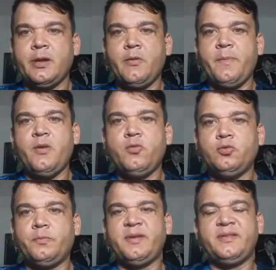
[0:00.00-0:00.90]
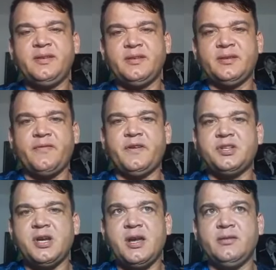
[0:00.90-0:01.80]
Aí eu pergunto, precisa estar tá
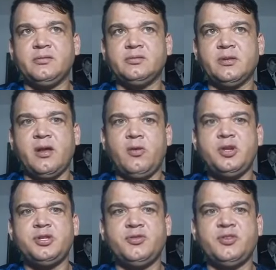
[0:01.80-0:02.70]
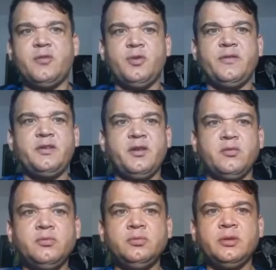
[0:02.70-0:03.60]
fechada a loja do Salmo
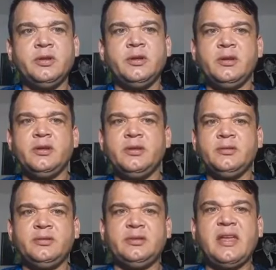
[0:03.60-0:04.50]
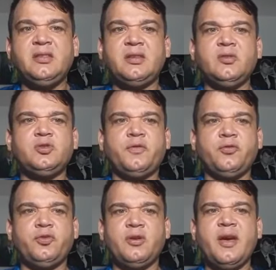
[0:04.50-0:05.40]
91? Tem tantos
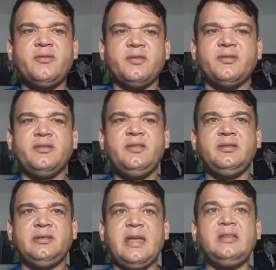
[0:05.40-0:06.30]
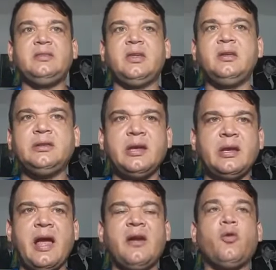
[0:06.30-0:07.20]
funcionários assim? Tem
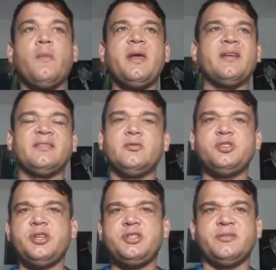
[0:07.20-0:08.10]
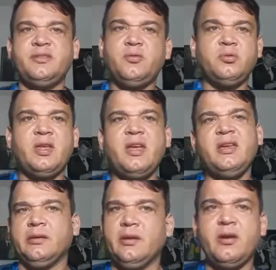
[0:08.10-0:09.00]
tanta aglomeração de gente assim? Não
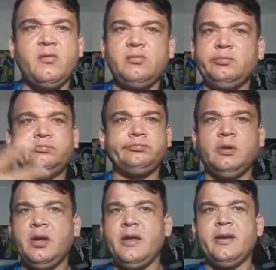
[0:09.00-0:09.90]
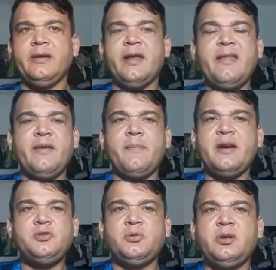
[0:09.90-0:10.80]
tem. É um, nada
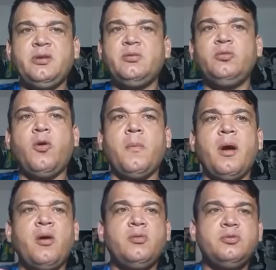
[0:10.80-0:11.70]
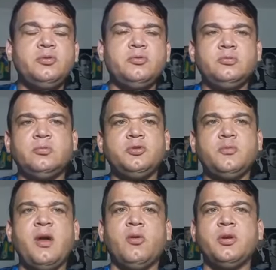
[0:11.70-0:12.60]
mais do que o normal de, um, de
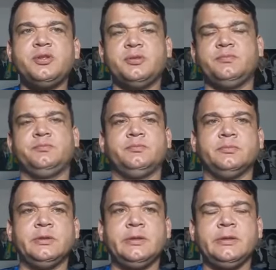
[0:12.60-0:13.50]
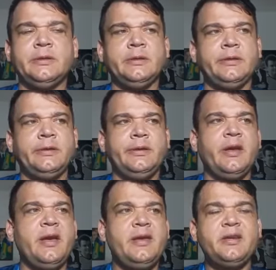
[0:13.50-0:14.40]
uma loja.
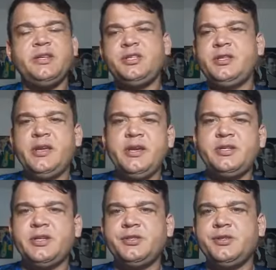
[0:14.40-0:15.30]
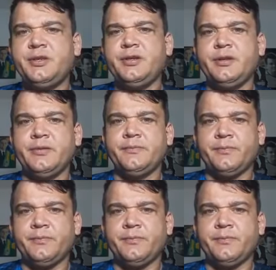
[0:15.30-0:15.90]
E aí a gente deixa de,